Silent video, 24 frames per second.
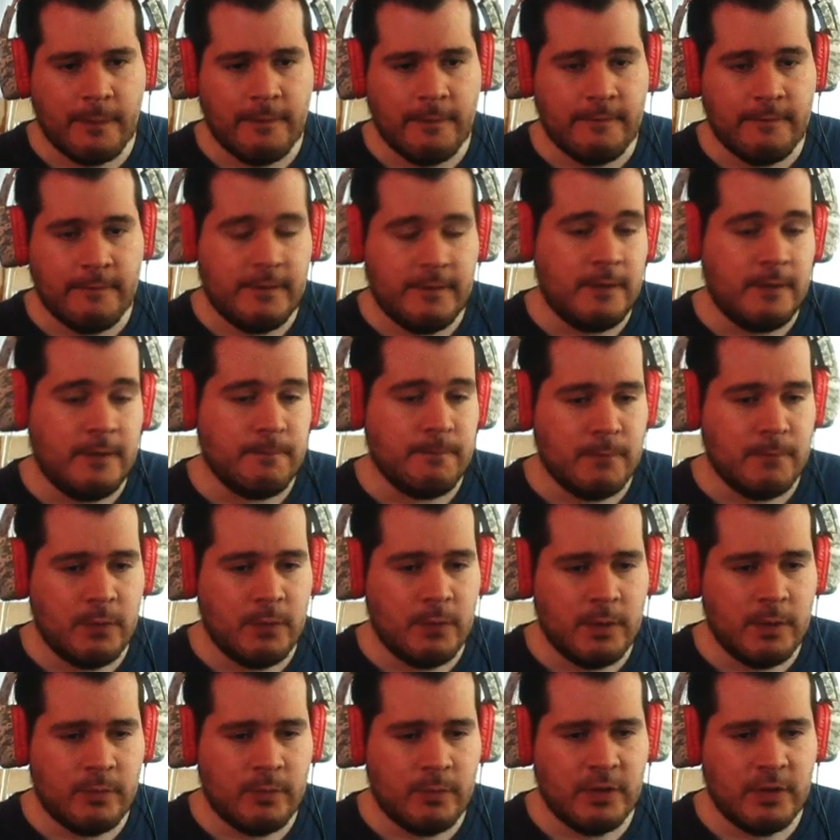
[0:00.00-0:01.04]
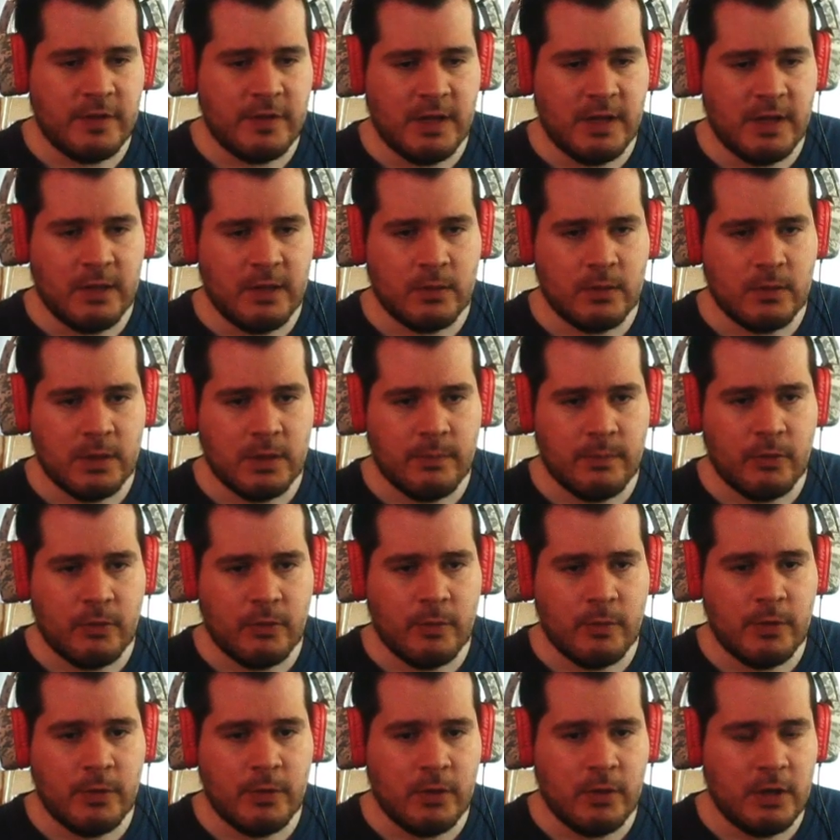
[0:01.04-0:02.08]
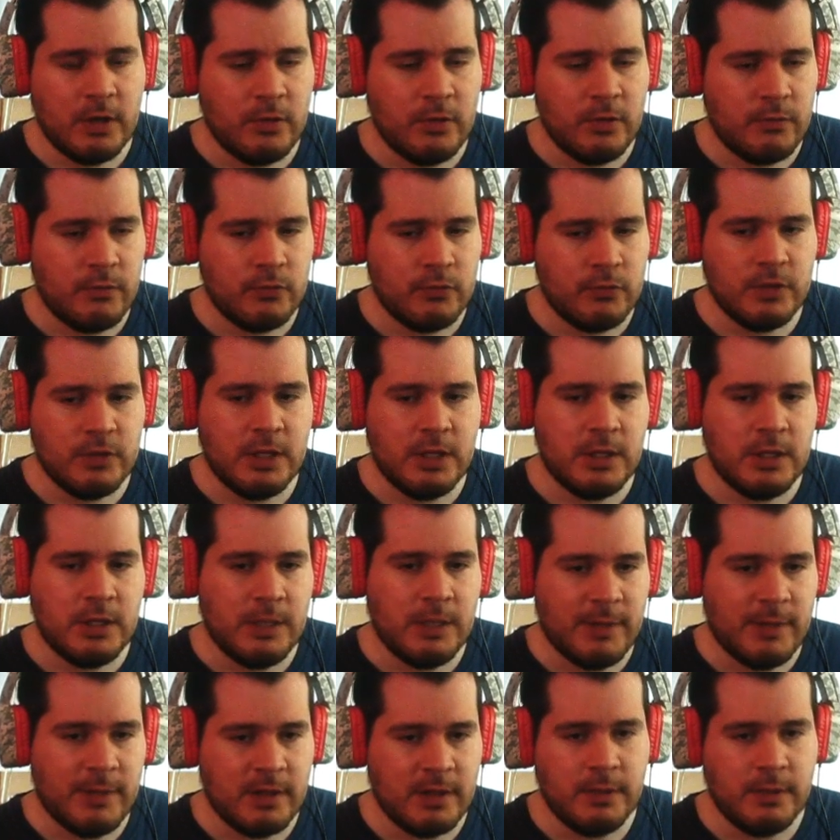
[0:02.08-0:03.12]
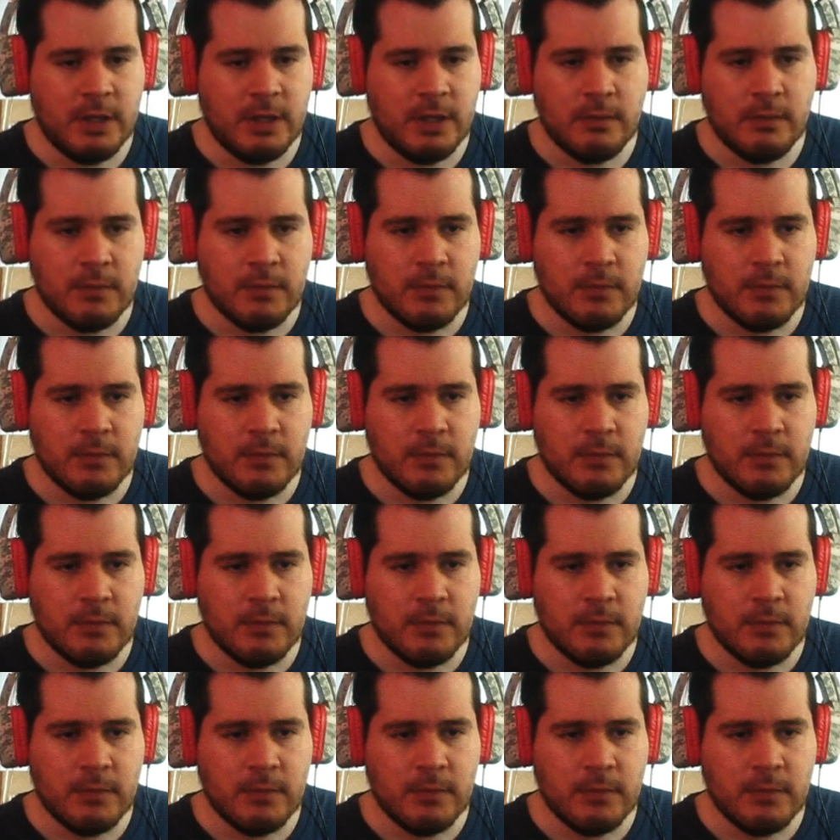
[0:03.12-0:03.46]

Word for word: Sí, lo veo por ese lado. Que por lo menos él lo disfrute y la pase bien.